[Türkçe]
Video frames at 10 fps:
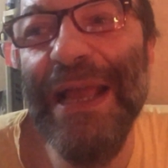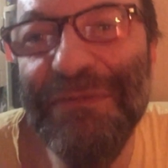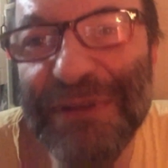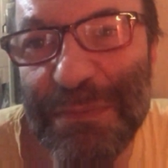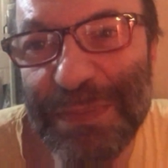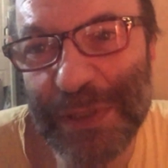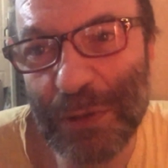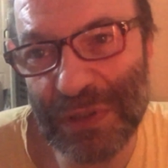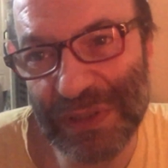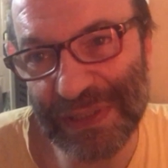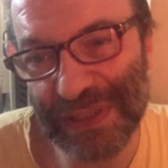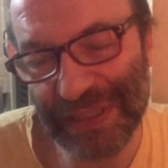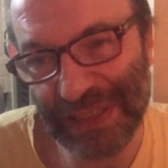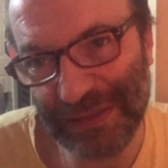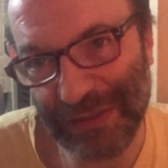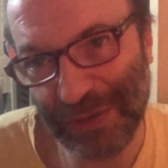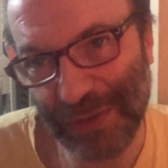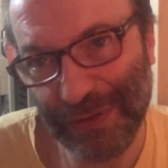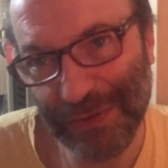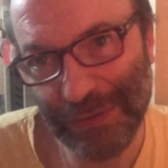Evrim psikolojisini getiriyor
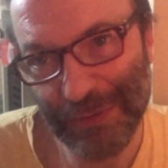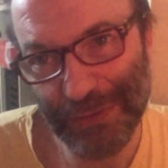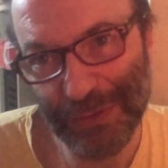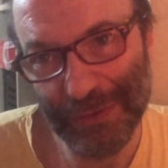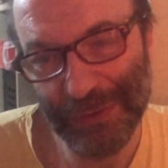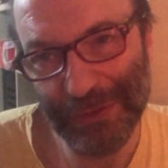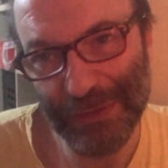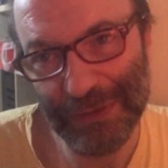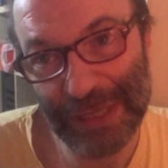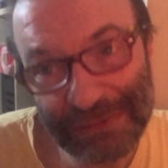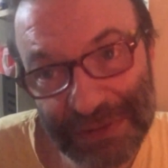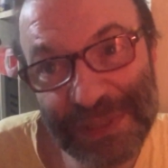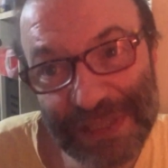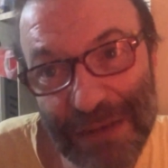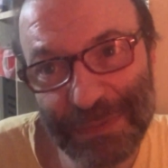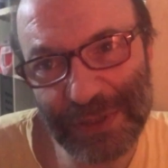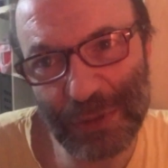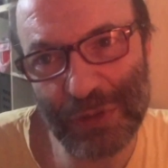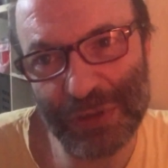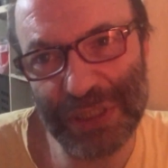evrimsel
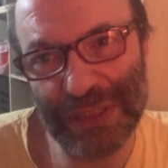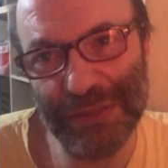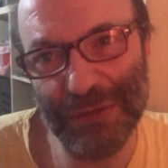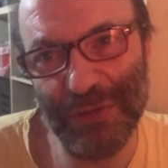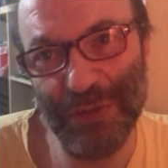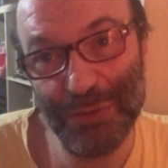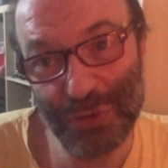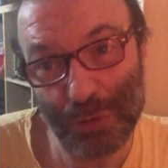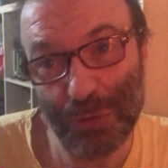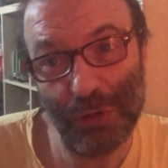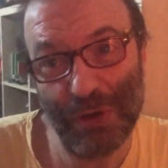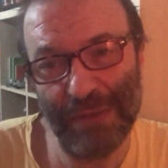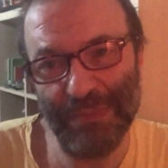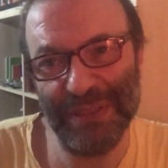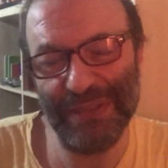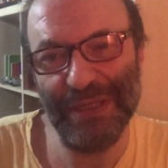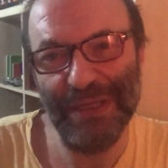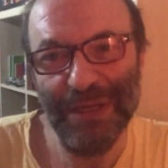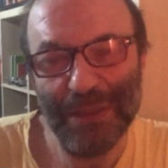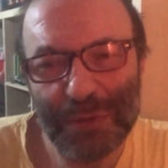psikolojiyi getiriyor. Bu çok önemlidir.
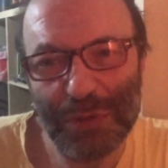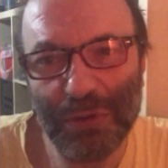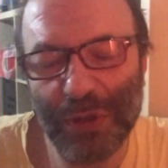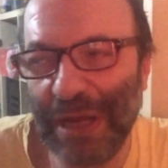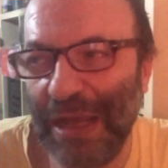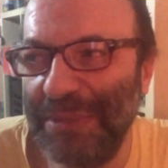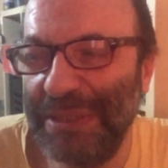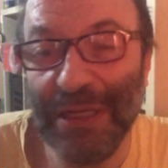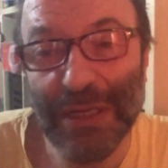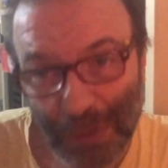Bu çok önemlidir.